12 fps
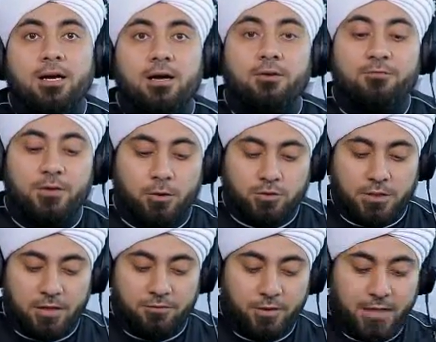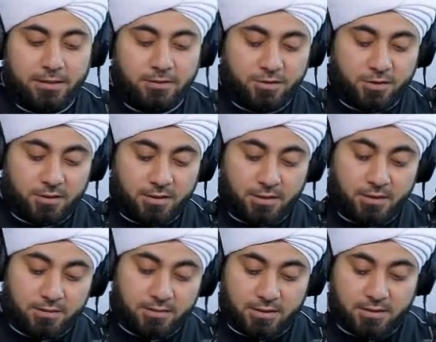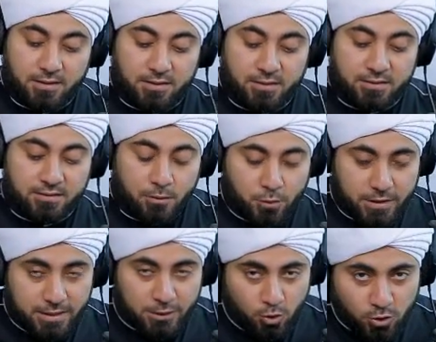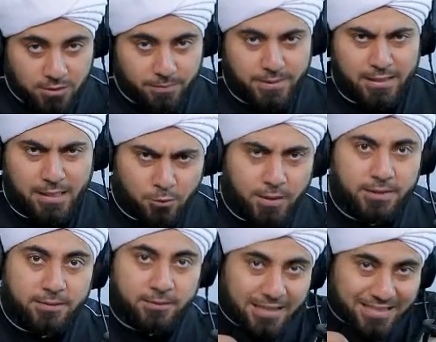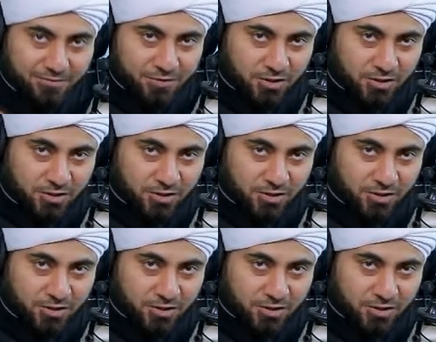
آه، في الاوصاف والاحاديث الطويله تعتبر او يعني التي